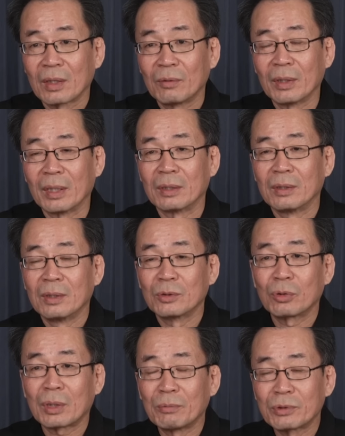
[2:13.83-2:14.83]
왜?
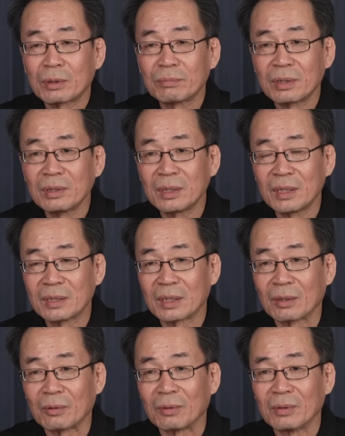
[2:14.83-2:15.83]
소나무처럼
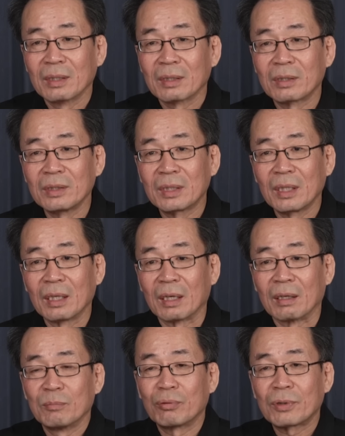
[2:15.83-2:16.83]
튼튼해지라고. 그러니까
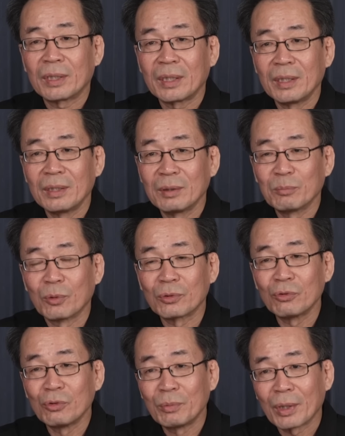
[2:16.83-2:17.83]
북한에 있는
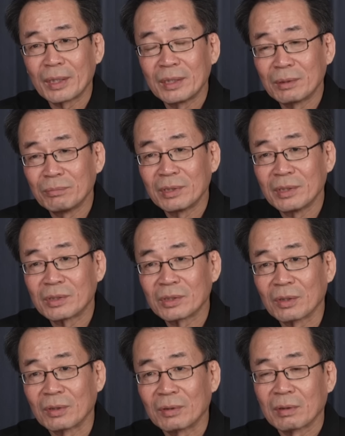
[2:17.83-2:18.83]
모든 유명한 이름들
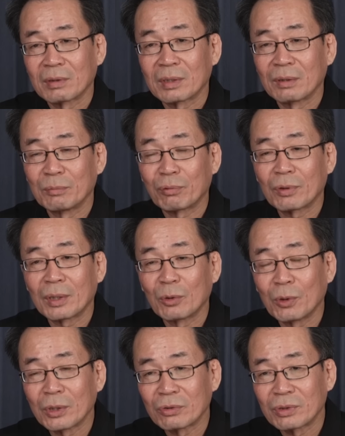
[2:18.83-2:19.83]
있죠. 그 다음에 북한의
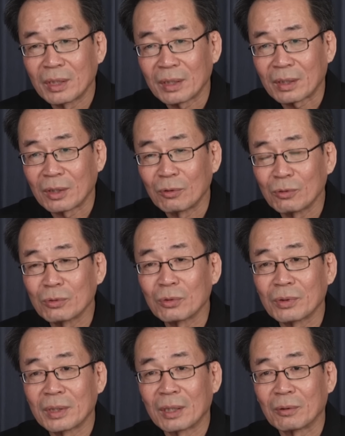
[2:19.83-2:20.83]
호화주택
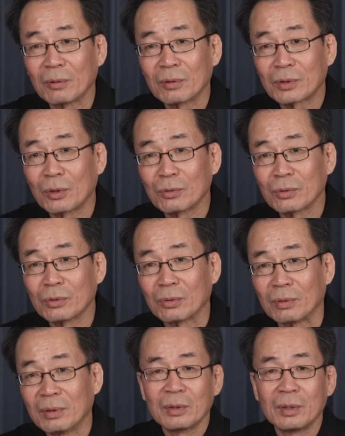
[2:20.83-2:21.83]
경루동이라고.
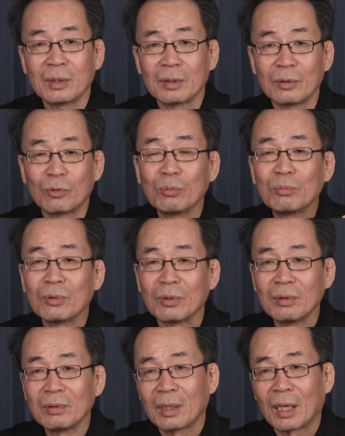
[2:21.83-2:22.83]
경루동. 이
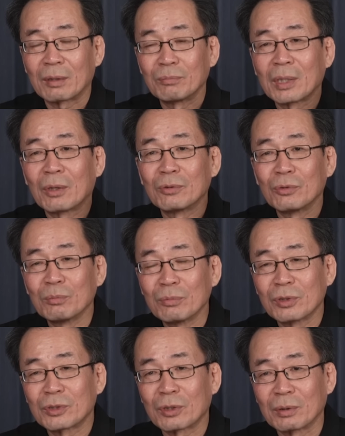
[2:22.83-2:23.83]
눈물, 아름다운
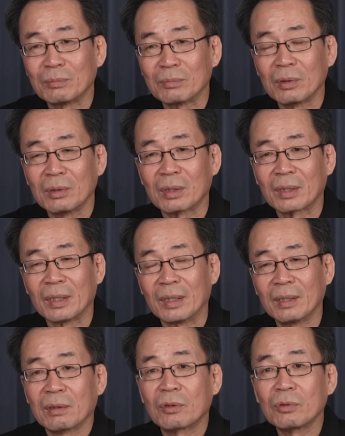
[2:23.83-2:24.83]
눈물처럼 이렇게.
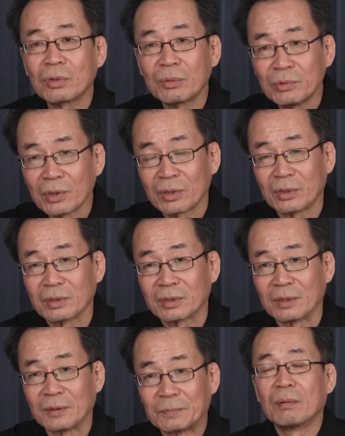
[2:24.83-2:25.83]
그것도 김정은이
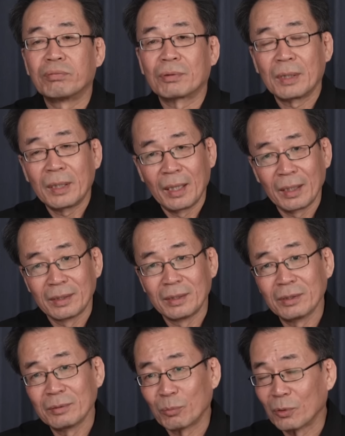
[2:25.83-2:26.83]
졌어요. 북한에
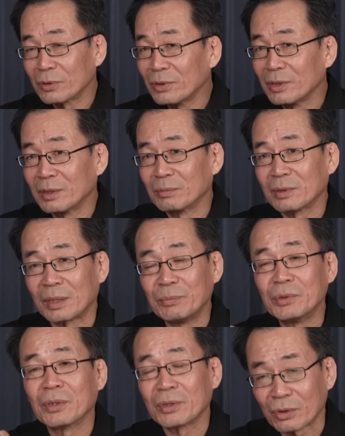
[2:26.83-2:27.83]
있는 모든 이름은
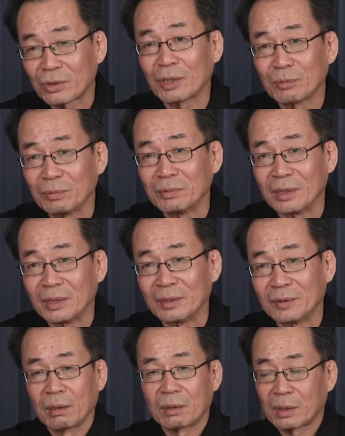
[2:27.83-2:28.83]
김정은이 졌다고 보면 돼요.
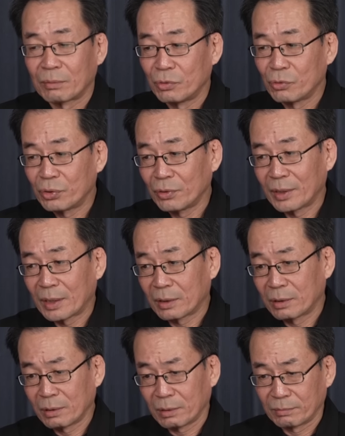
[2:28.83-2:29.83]
그 다음에 유치원에
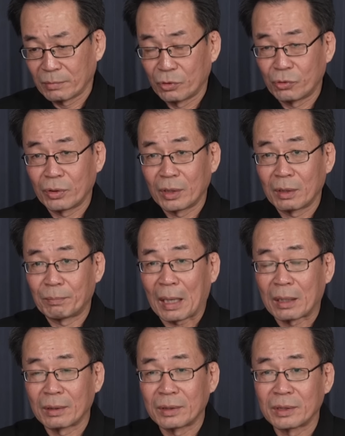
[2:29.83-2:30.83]
가서 유치원 애들
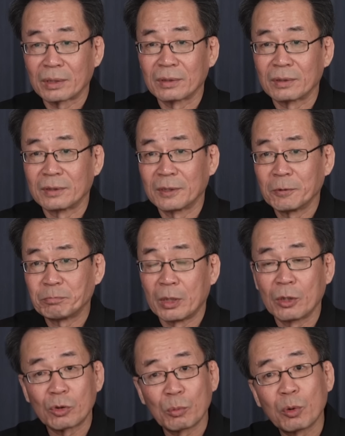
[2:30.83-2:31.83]
밥그릇이 있거든요.
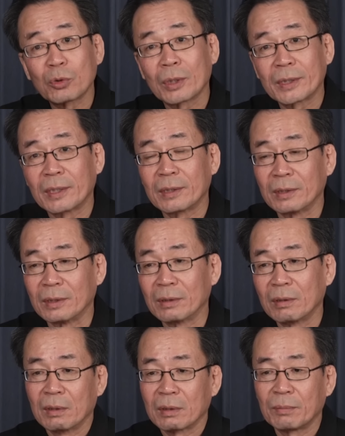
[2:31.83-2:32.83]
이것도 보도가 된 거예요.
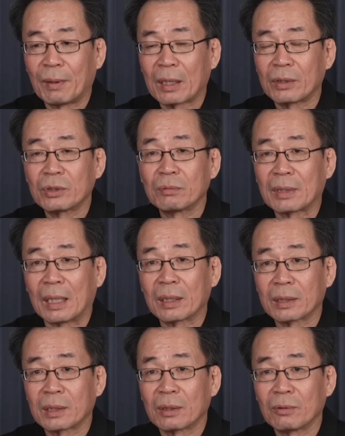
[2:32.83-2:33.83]
그 밥그릇이 너무
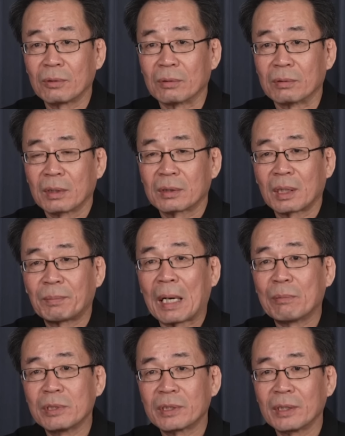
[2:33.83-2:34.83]
낡았다고 그날
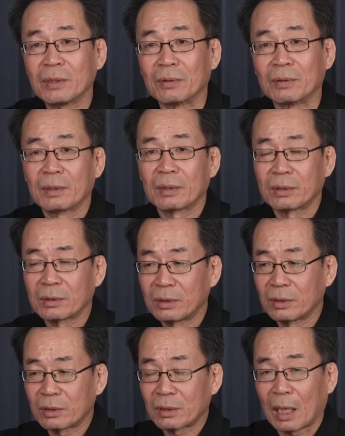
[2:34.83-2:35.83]
밤을 새요. 그래서
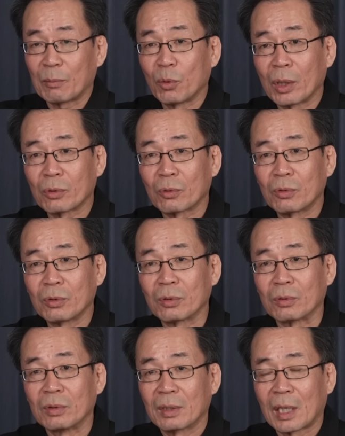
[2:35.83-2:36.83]
그릇을 다
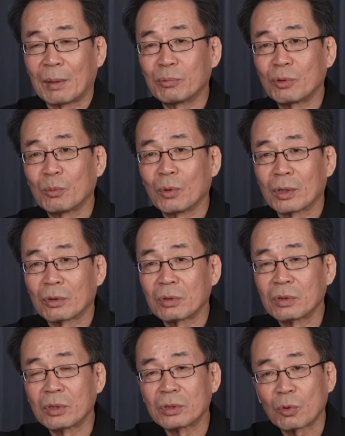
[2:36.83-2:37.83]
모아놓고 간부들 모아놓고
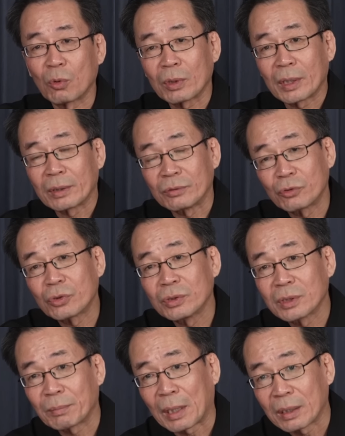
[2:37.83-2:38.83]
그릇을 골라요.
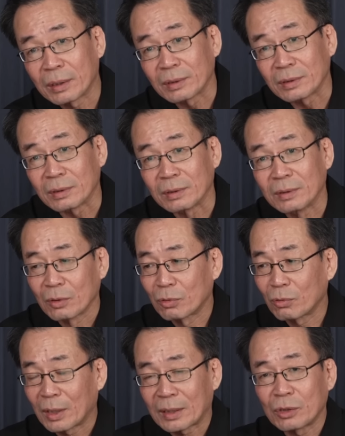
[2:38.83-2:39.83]
유치원생 밥그릇을.
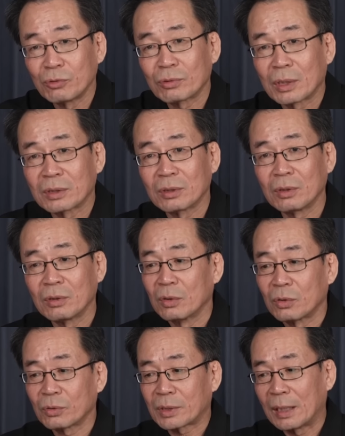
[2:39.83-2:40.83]
그리고 갖다 주고 나서
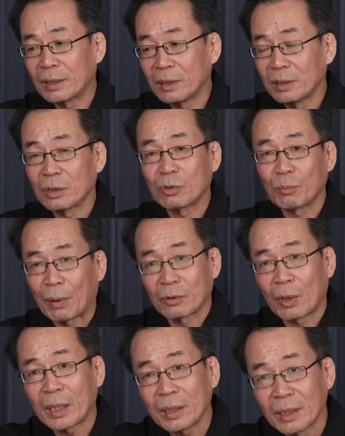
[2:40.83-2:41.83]
또 잘 됐는지 또
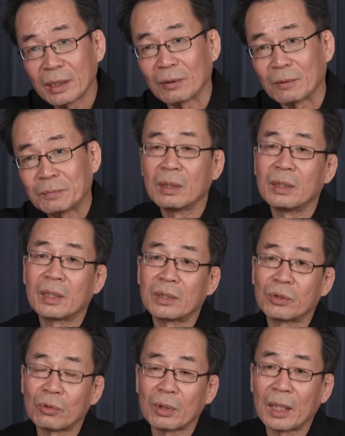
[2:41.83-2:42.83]
확인해요. 이게
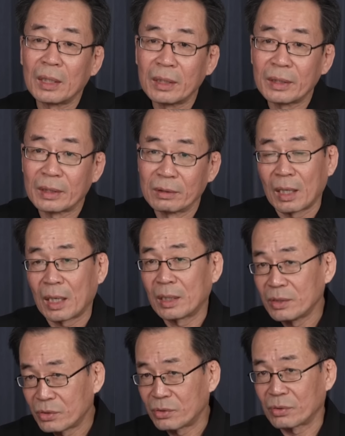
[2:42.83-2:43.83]
지도자가 할 일이에요?
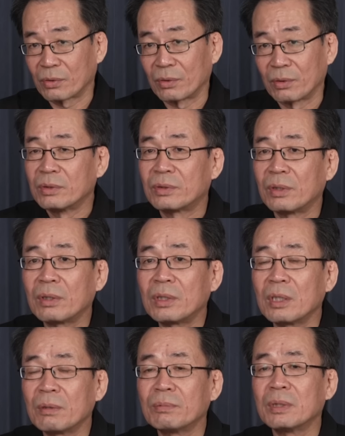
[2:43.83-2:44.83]
아니죠.
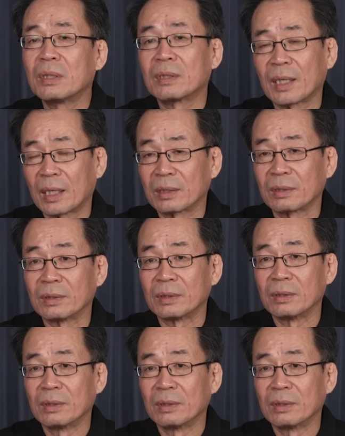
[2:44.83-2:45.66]
쓸데없는 일을 다 하는 거예요.